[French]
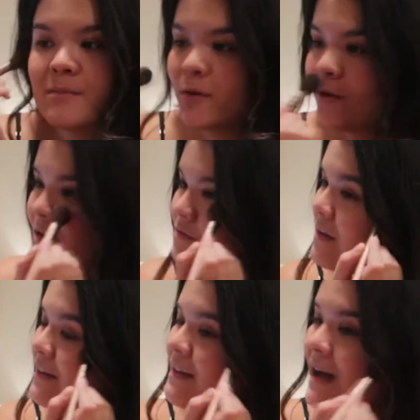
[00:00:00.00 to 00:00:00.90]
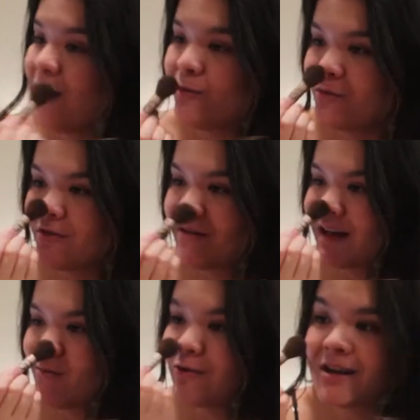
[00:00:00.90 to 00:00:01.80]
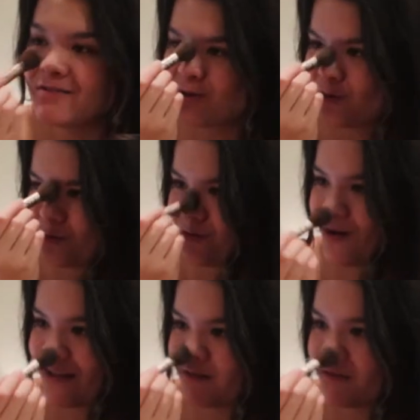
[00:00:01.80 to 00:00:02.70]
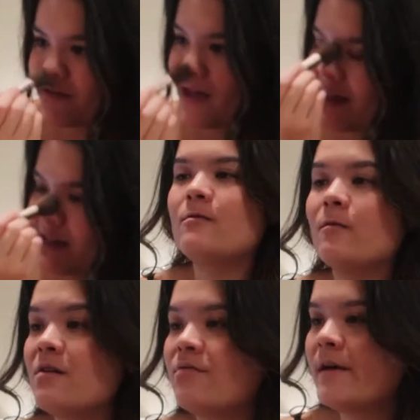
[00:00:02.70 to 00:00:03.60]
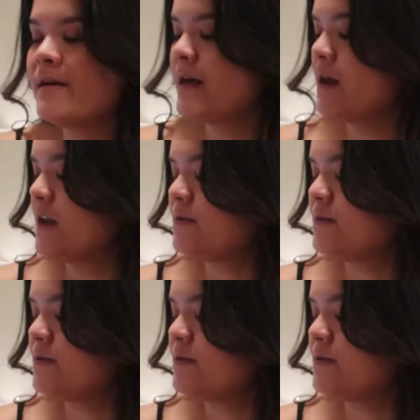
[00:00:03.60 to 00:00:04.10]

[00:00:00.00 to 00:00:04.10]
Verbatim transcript: pendant les fêtes à Londres. Vraiment, j'avais trop trop hâte de le faire. On a failli y aller la